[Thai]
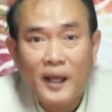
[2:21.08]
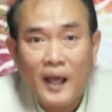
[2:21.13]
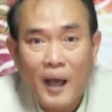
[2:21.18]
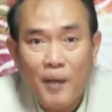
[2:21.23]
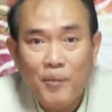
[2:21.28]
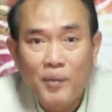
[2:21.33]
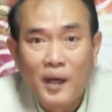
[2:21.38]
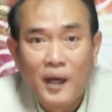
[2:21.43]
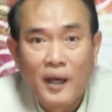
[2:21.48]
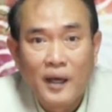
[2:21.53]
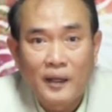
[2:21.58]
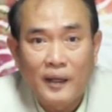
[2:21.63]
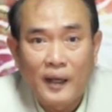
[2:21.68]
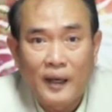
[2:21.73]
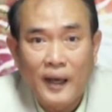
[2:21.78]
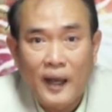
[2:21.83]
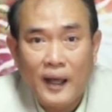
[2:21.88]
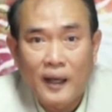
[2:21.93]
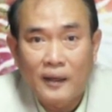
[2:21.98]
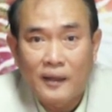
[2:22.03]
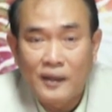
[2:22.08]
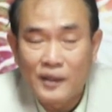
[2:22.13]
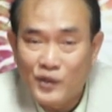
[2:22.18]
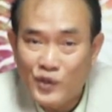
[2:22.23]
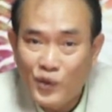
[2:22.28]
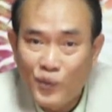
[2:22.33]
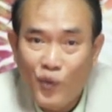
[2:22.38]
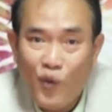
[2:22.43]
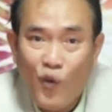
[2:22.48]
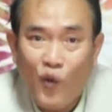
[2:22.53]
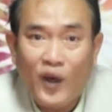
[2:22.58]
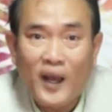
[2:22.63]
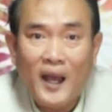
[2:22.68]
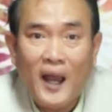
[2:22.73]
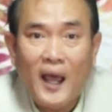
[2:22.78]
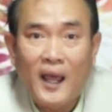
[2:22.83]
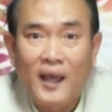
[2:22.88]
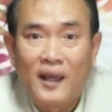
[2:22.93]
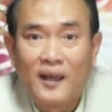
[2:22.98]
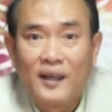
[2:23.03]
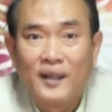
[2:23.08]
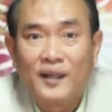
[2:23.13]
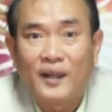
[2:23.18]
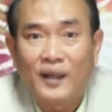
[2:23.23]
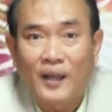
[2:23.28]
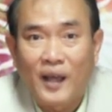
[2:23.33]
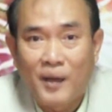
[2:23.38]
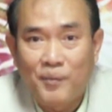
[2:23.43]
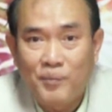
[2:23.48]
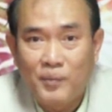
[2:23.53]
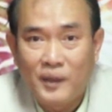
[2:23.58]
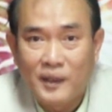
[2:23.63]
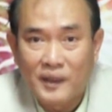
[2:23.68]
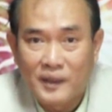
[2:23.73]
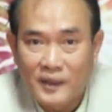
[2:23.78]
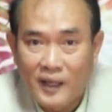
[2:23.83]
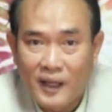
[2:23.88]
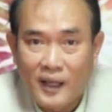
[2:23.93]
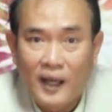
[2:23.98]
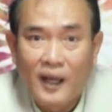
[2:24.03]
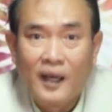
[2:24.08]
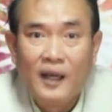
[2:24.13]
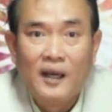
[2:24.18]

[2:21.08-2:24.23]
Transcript: นะครับจะนั่งกี่ชั่วโมงก็ได้นะครับ หรือจะ